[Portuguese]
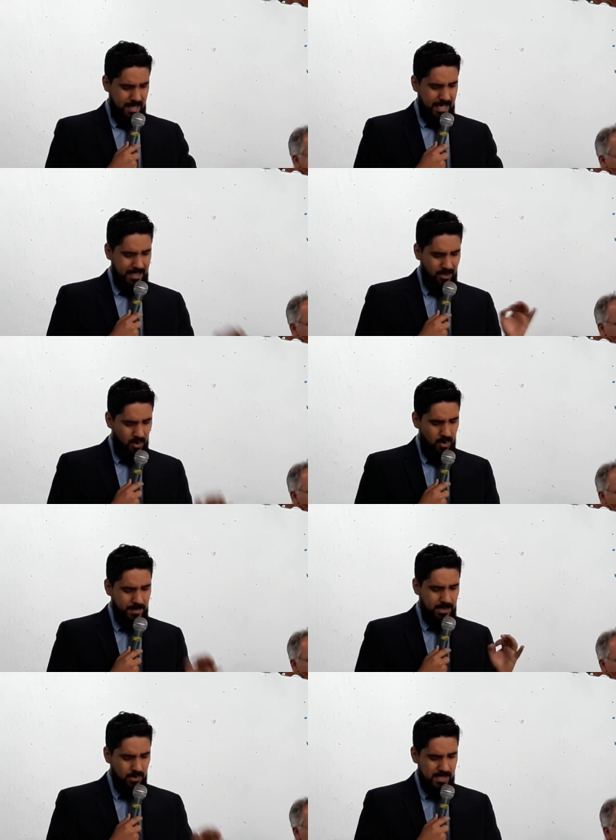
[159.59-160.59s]
em
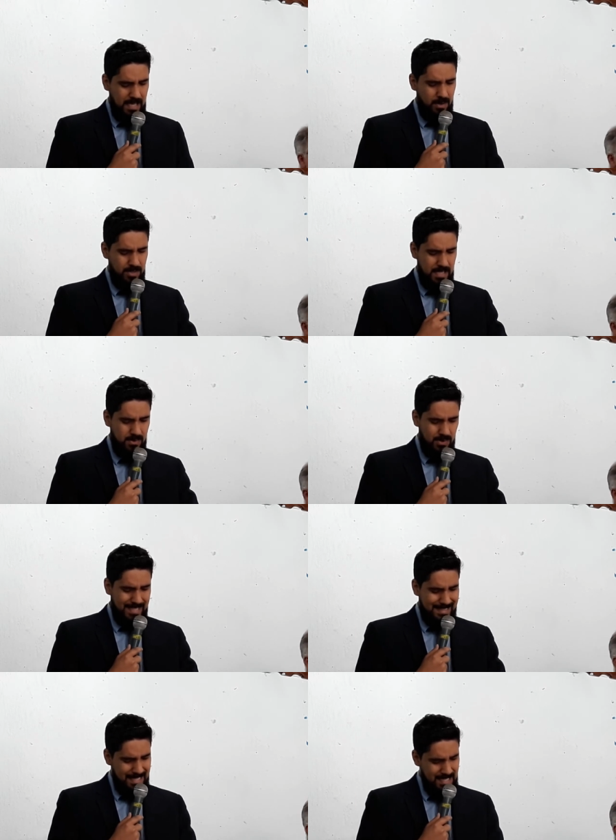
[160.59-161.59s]
nome do Senhor Jesus,
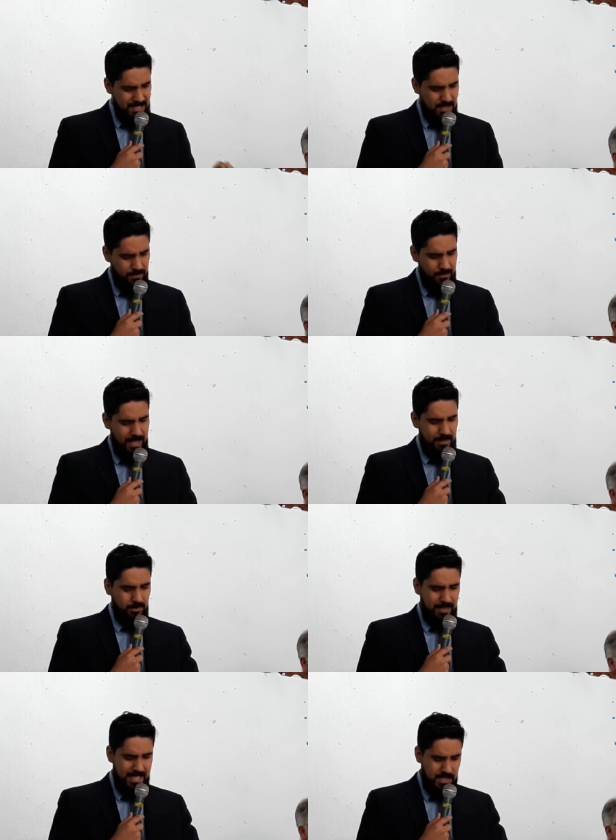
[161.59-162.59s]
que seja
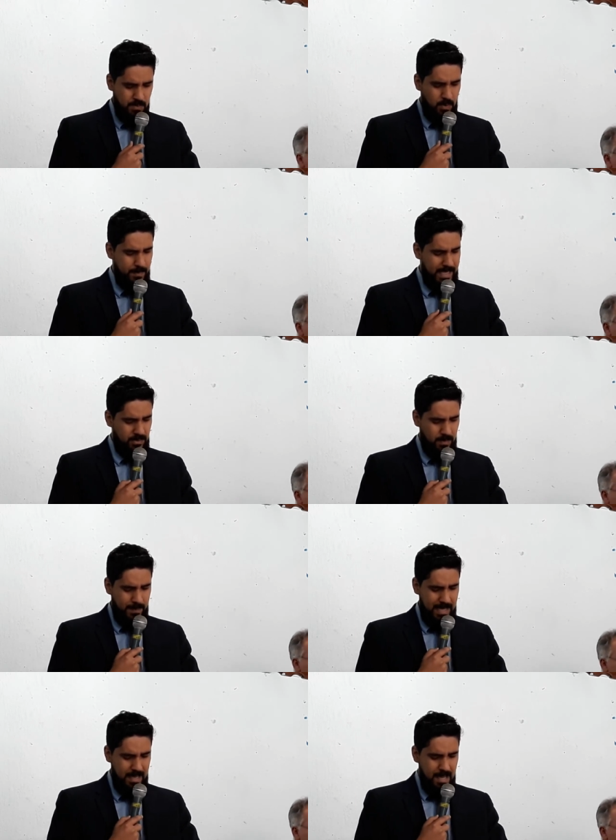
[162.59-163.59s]
desfeito neste momento, ó
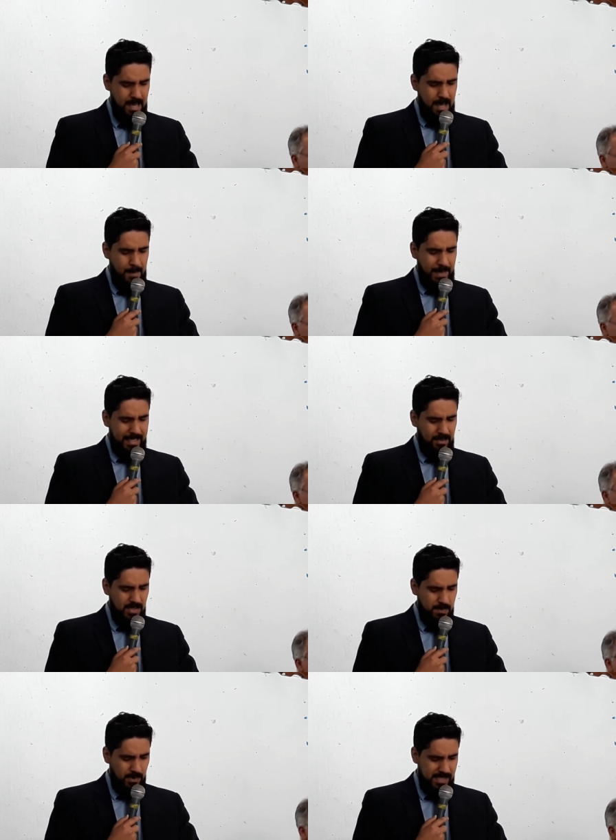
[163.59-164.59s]
Pai, para que
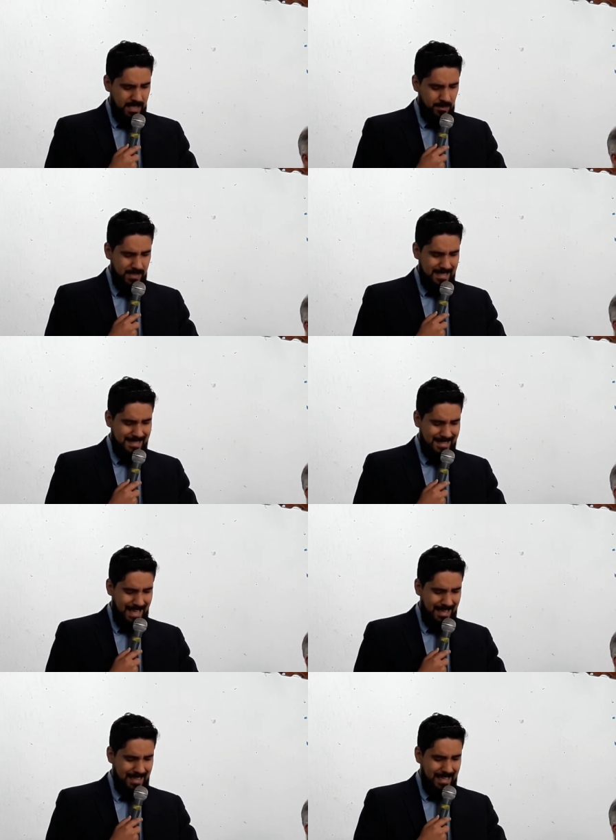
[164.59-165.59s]
nós possamos
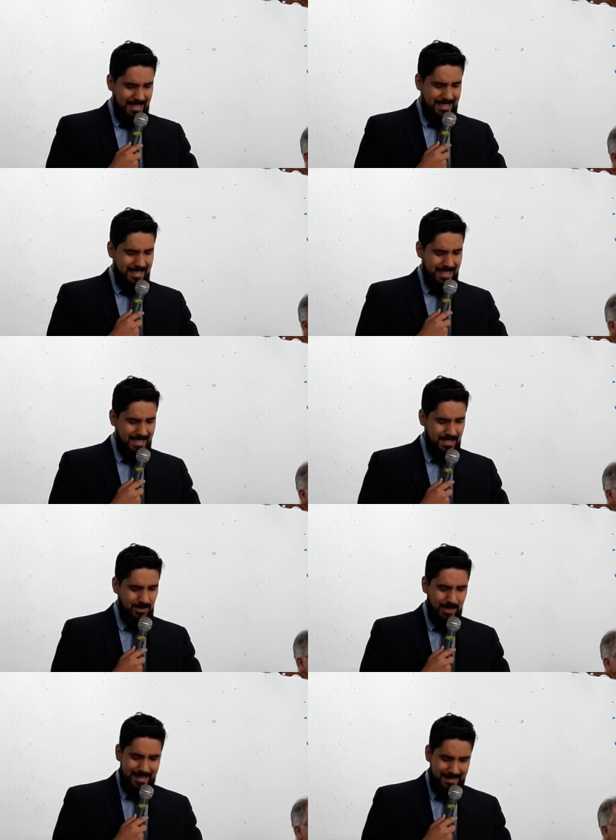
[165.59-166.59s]
estar diante
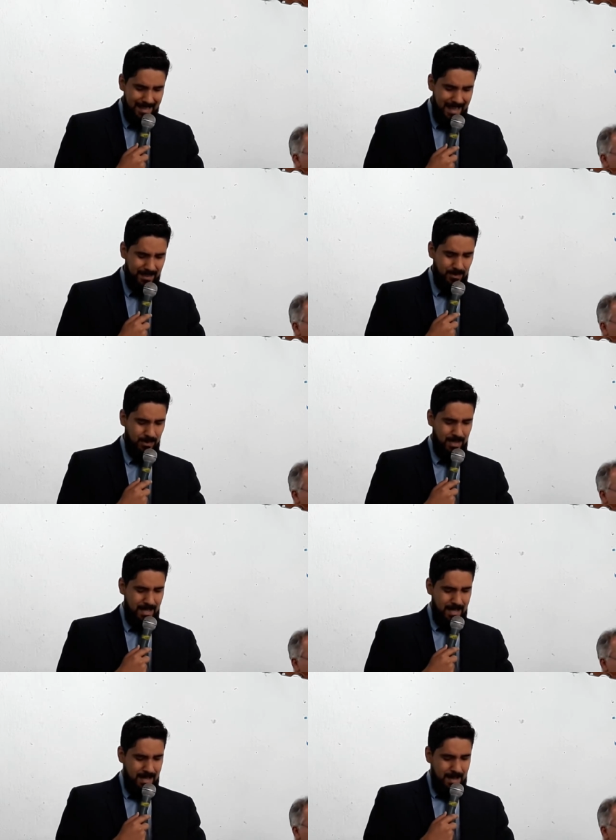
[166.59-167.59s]
do eterno
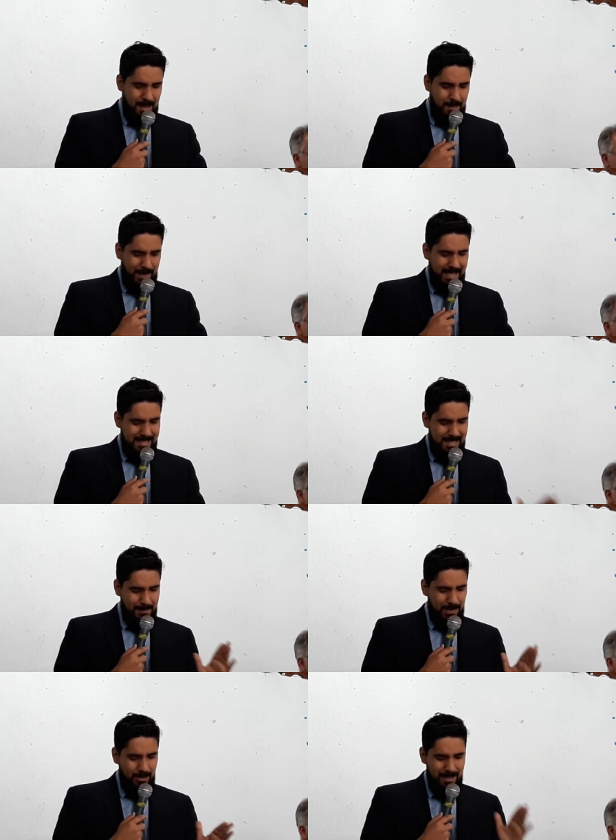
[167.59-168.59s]
para
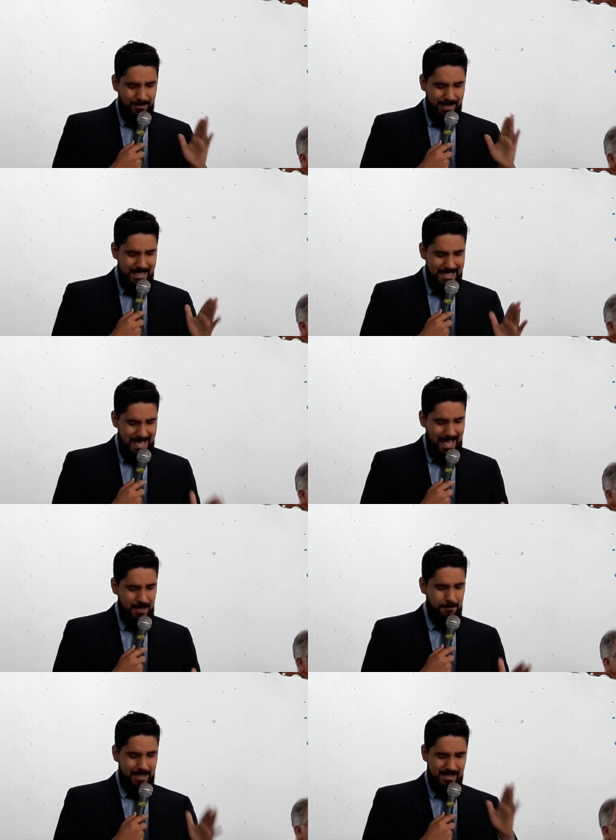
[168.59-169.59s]
receber o
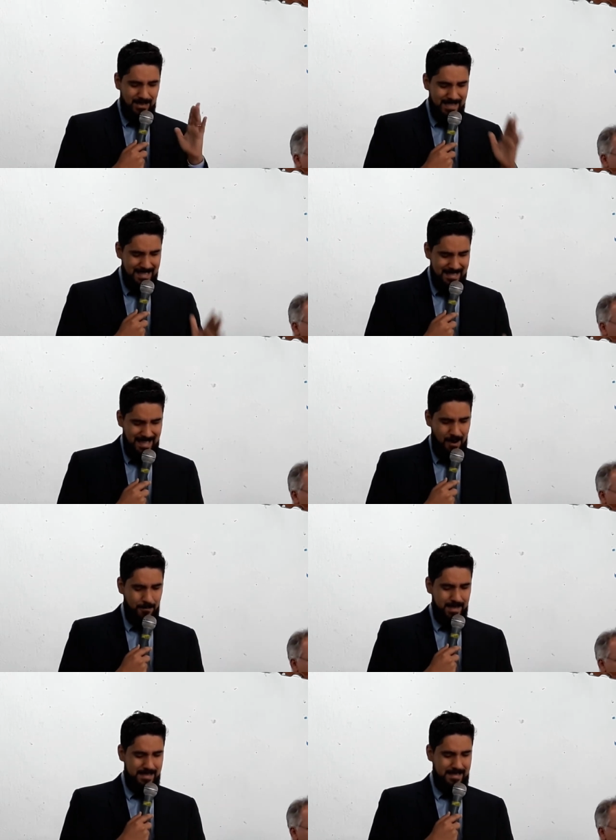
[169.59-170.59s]
refrigério para as nossas
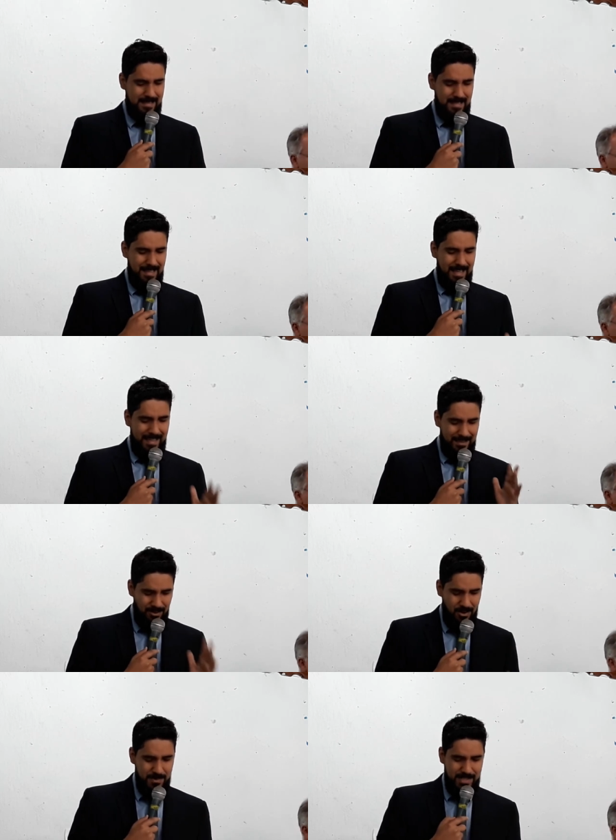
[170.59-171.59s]
almas. Em
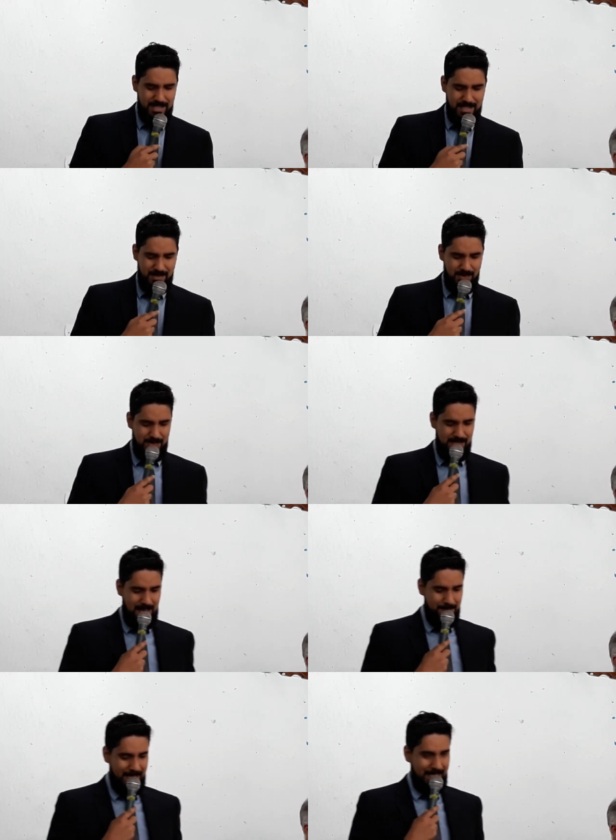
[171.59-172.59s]
nome de Jesus.
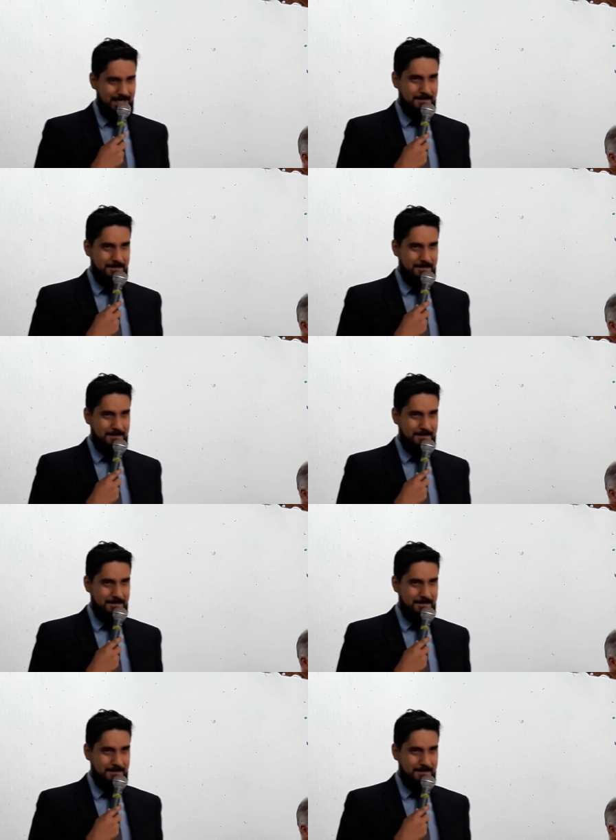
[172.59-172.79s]
Amém.